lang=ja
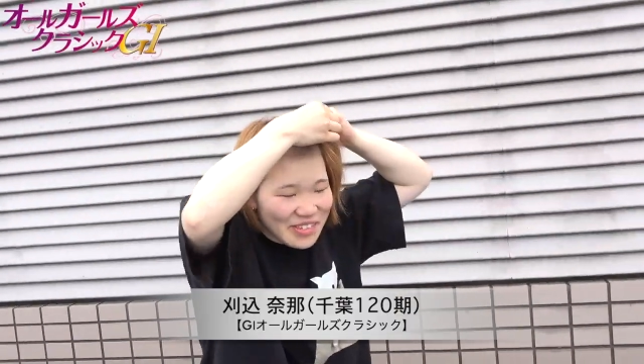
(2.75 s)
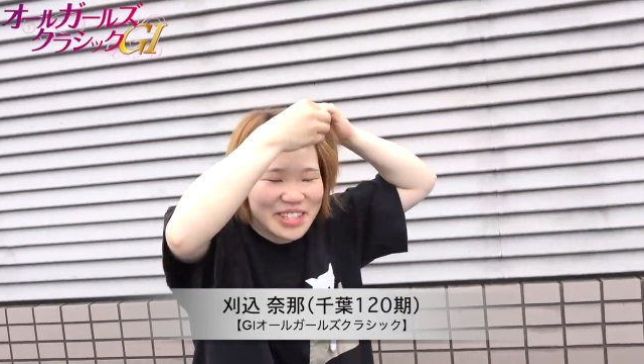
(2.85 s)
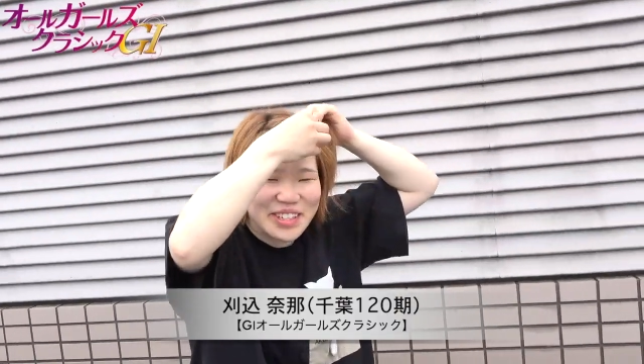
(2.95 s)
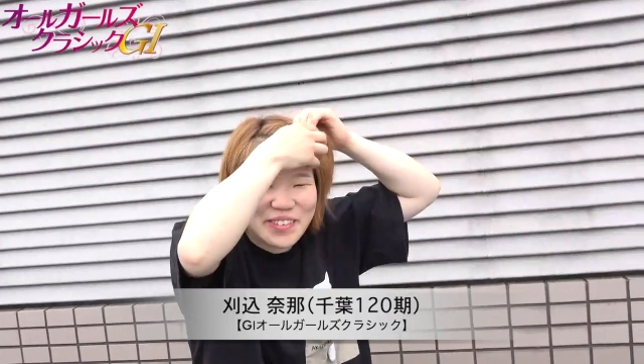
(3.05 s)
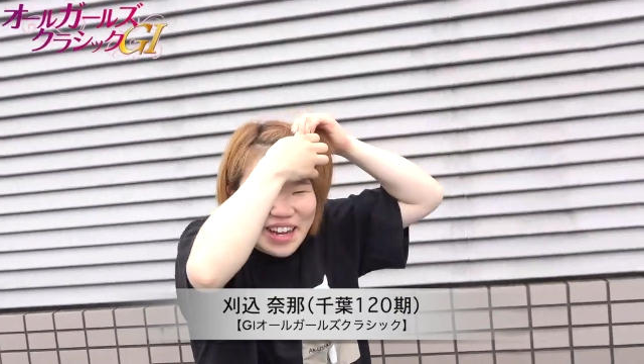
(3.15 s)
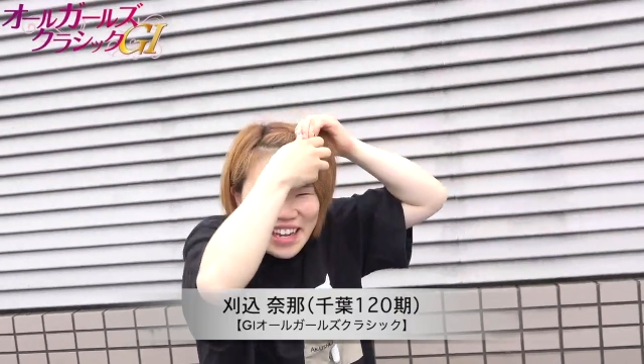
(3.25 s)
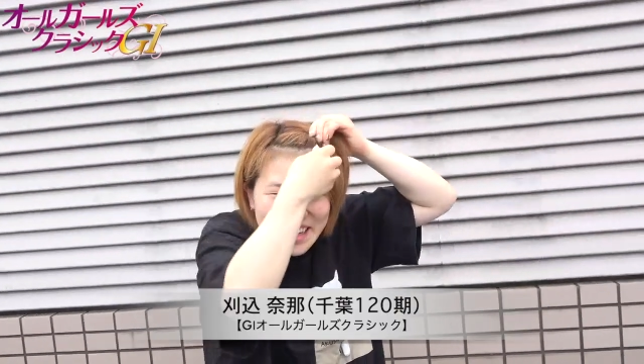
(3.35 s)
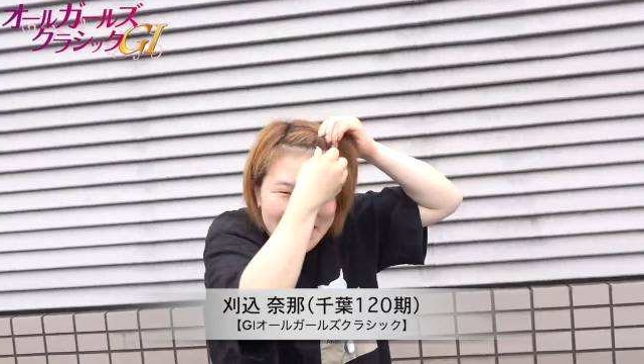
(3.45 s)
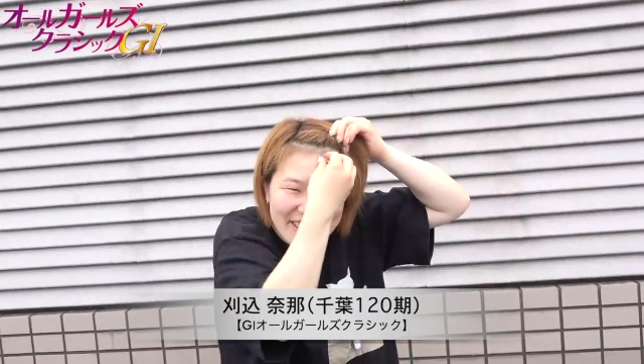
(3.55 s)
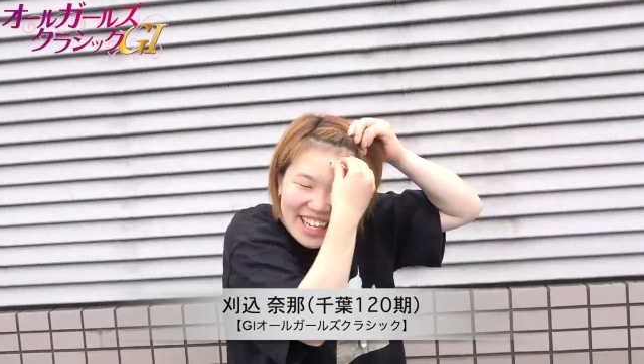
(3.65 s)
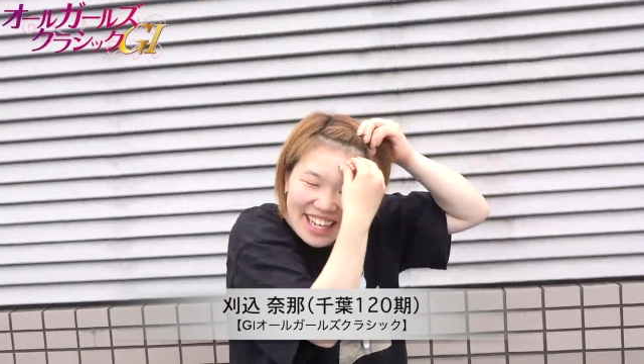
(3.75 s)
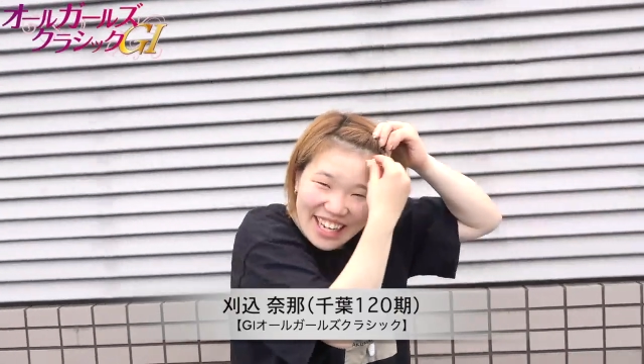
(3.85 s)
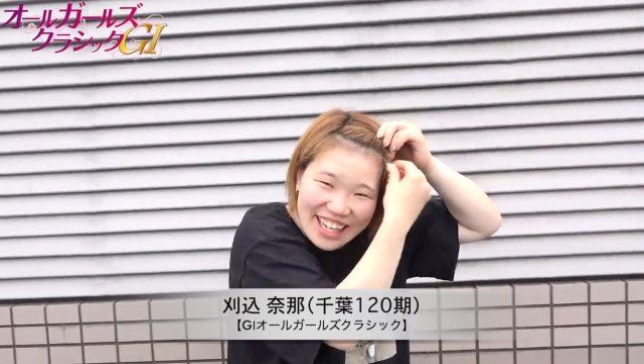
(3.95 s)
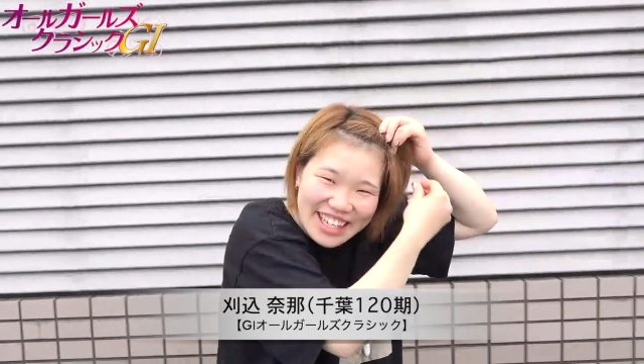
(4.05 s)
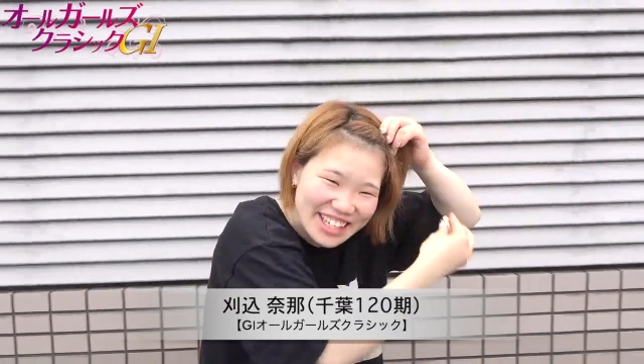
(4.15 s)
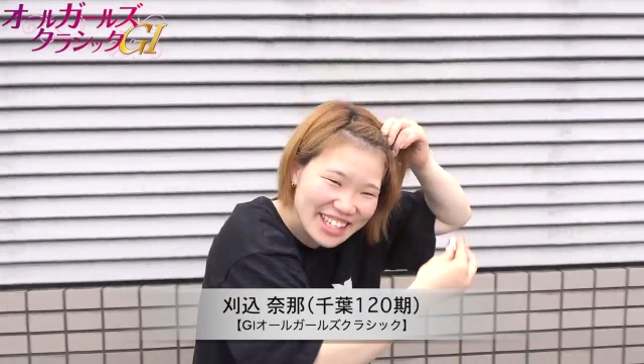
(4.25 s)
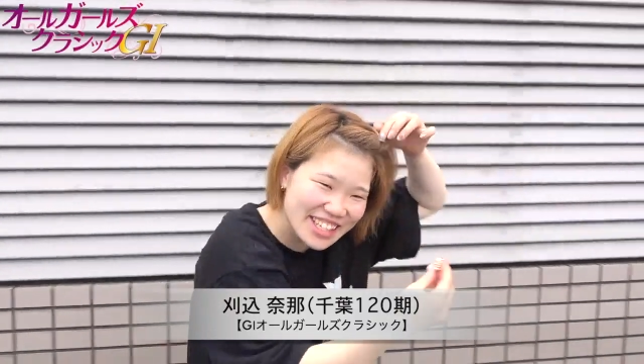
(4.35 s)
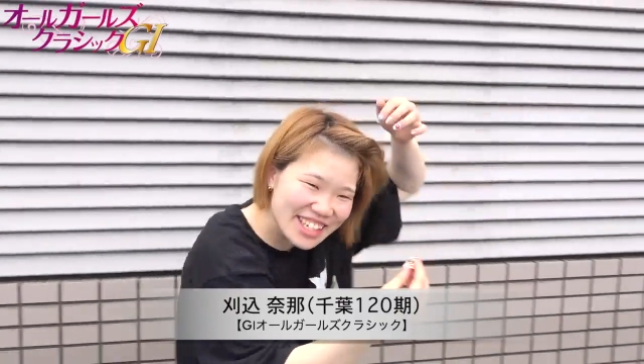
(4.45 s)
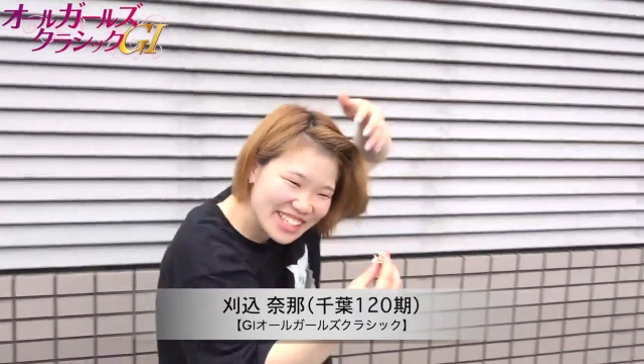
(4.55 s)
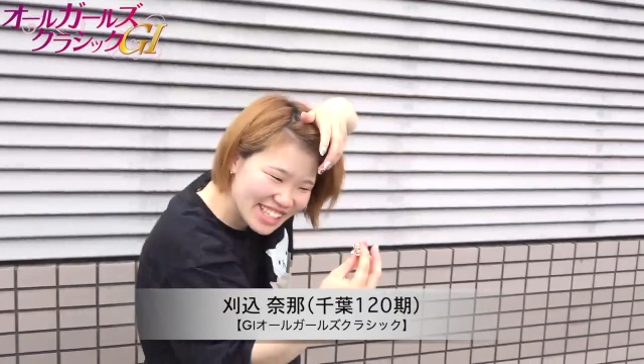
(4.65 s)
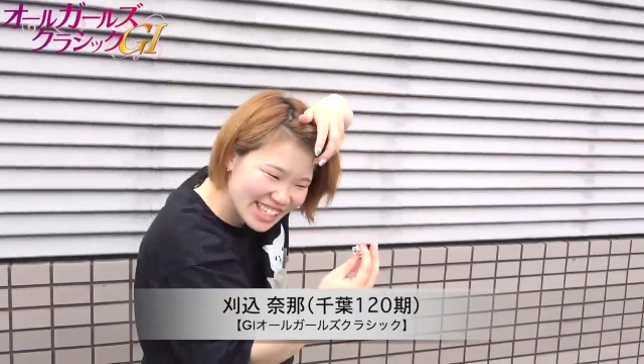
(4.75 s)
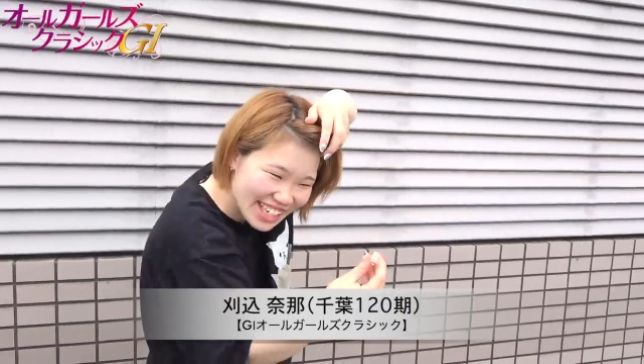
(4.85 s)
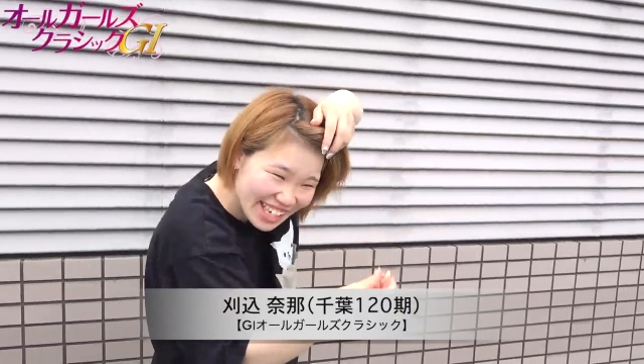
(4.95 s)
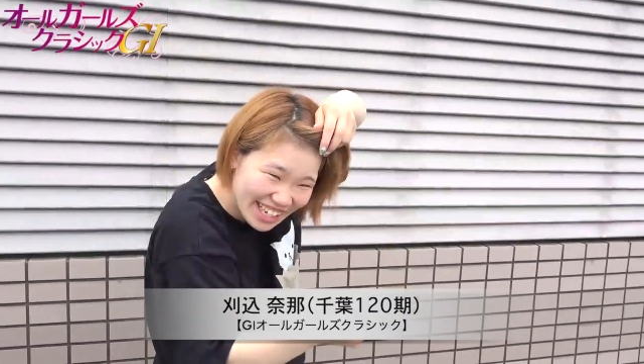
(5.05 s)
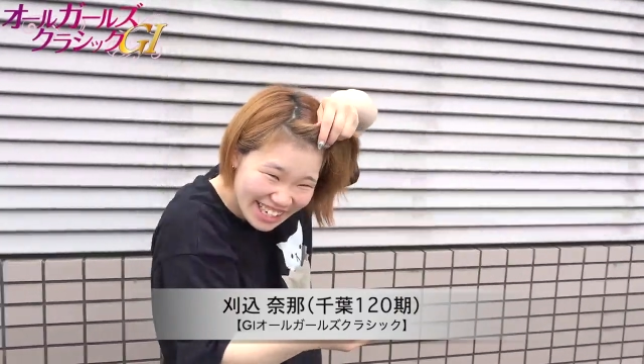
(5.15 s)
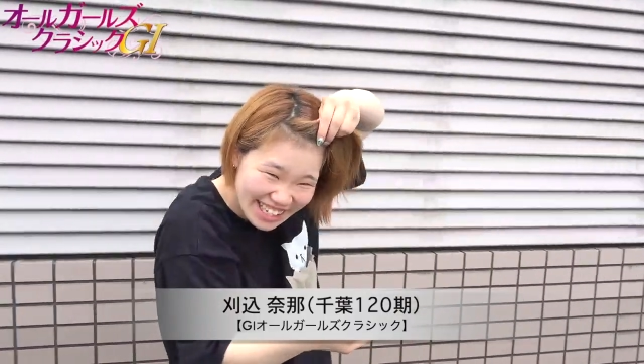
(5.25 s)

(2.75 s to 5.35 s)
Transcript: 今日前髪が寝癖で、はい、